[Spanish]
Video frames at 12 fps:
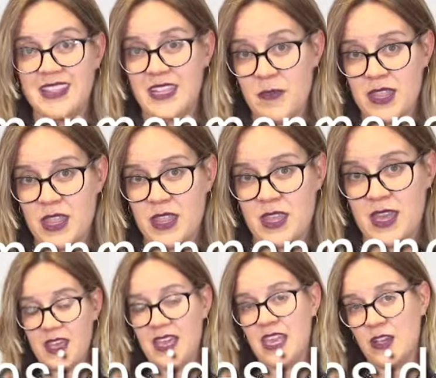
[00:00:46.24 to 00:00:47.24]

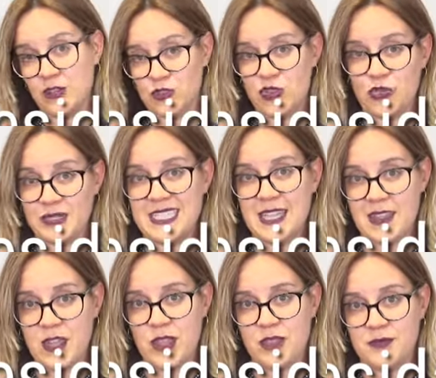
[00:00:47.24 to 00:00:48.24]
demencia e incluso obesidad.